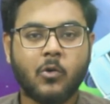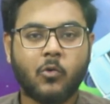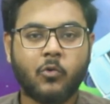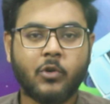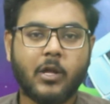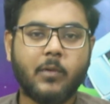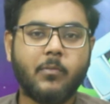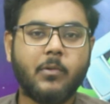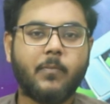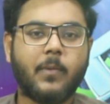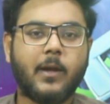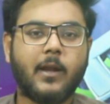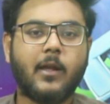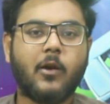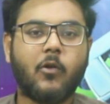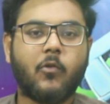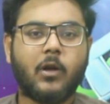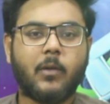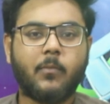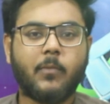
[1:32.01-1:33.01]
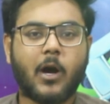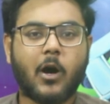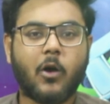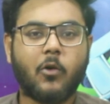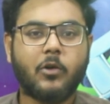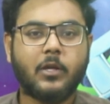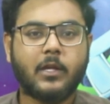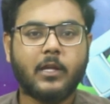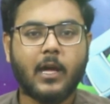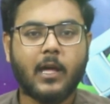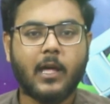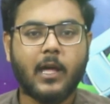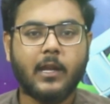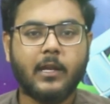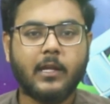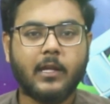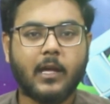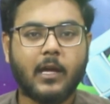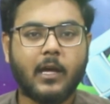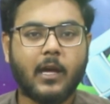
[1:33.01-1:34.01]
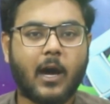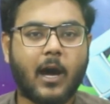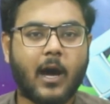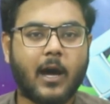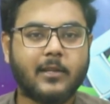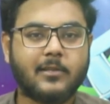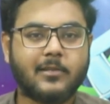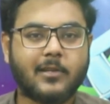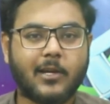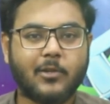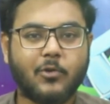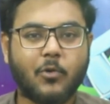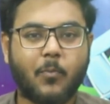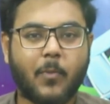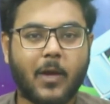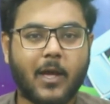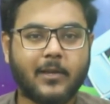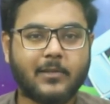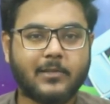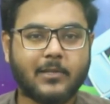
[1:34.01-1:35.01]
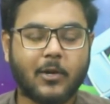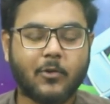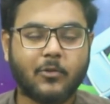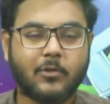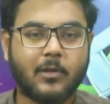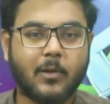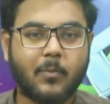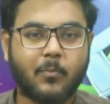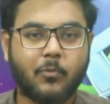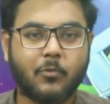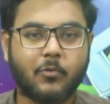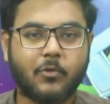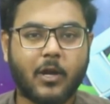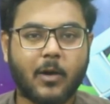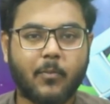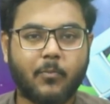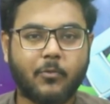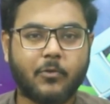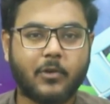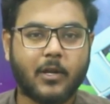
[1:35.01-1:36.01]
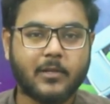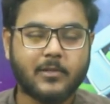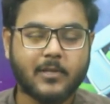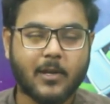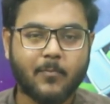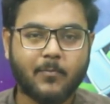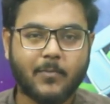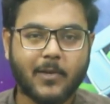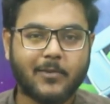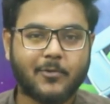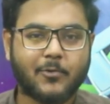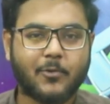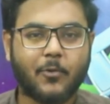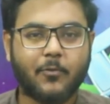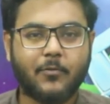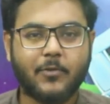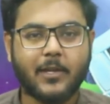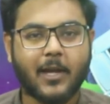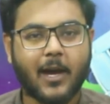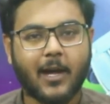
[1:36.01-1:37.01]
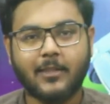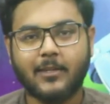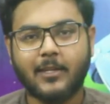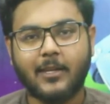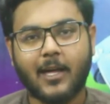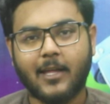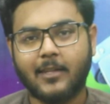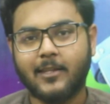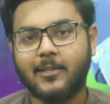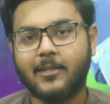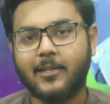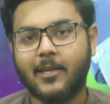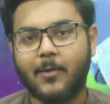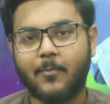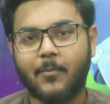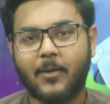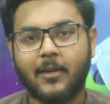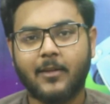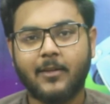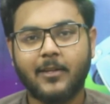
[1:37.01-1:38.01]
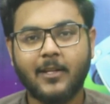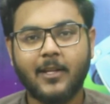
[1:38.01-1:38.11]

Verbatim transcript: उन्हें भी पहले ओवर में आउट किया यानी कि आज का जो मैच था उसने पूरा पूरा चैंपियंस ट्रॉफी याद दिला दी थी हमें